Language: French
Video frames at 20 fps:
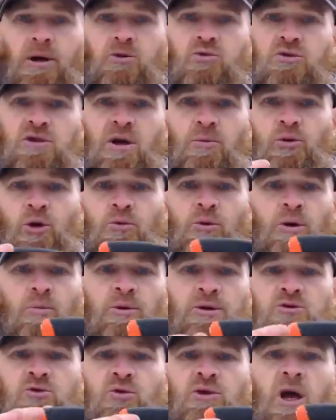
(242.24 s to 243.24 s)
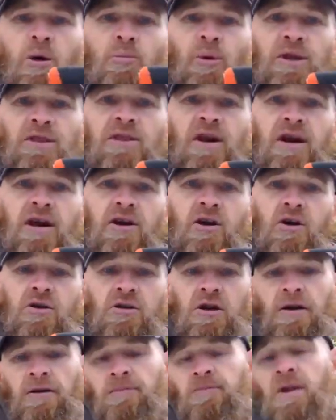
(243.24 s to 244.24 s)
bien tout simplement parce qu'on n'a pas de
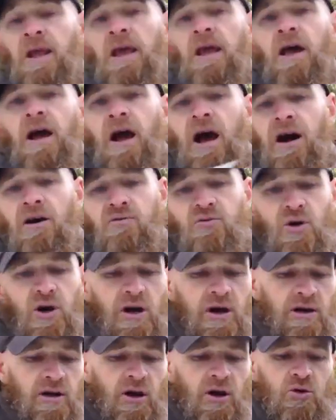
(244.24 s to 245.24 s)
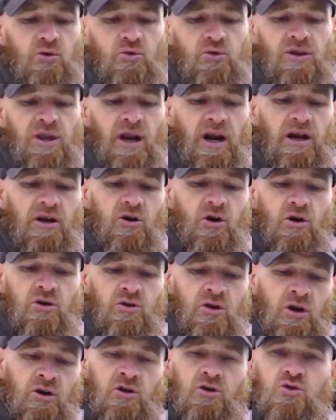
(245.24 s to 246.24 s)
dragonne. Avoir une
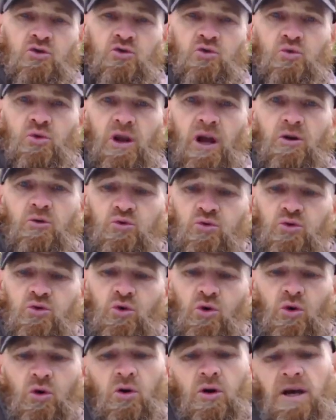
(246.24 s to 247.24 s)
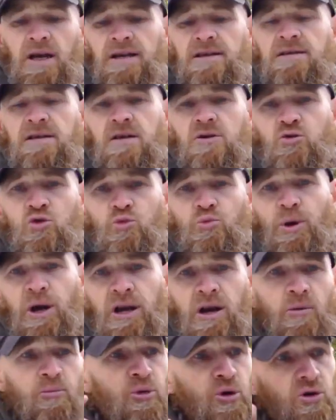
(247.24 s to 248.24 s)
dragonne sur un couteau, c'est
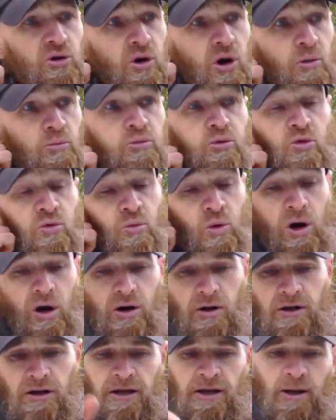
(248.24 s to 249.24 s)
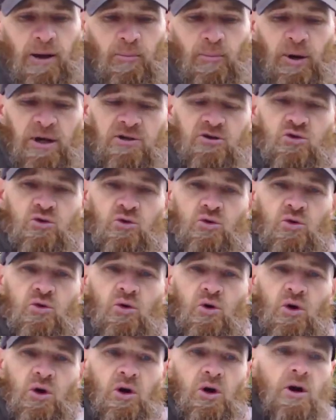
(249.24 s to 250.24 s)
super important pour moi. Parce
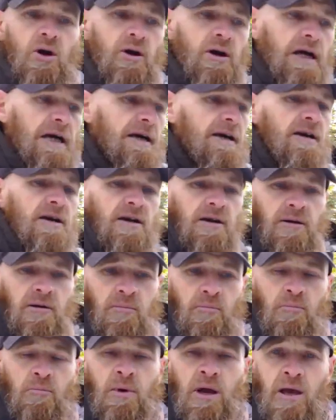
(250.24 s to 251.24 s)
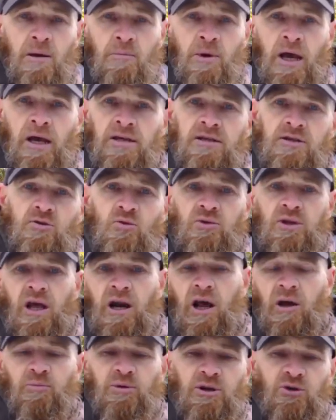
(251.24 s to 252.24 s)
que même si on a
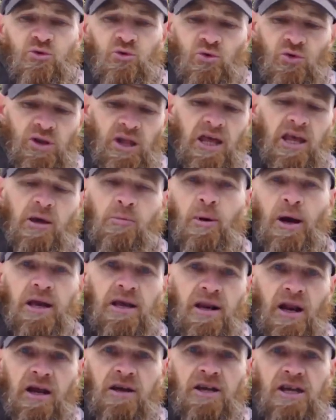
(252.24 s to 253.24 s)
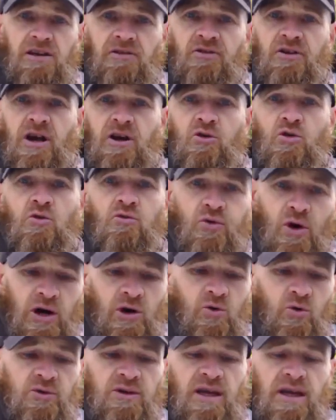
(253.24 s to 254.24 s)
l'habitude, eh ben, il arrive quelquefois
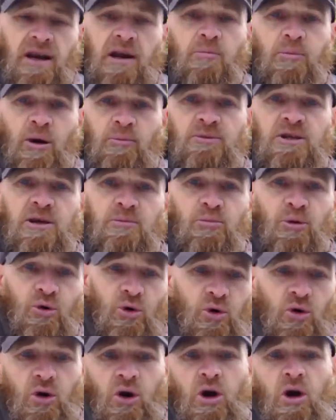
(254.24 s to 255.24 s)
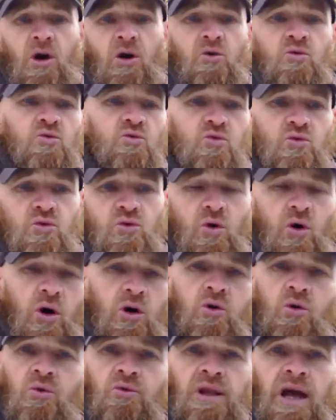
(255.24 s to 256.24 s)
qu'on dérape un petit peu ou
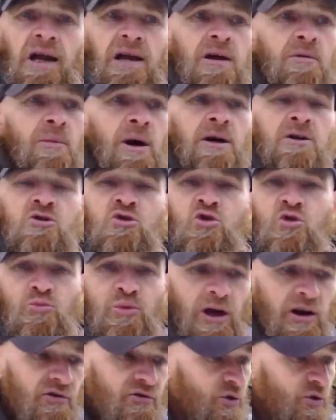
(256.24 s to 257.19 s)
euh, qu'on a les mains super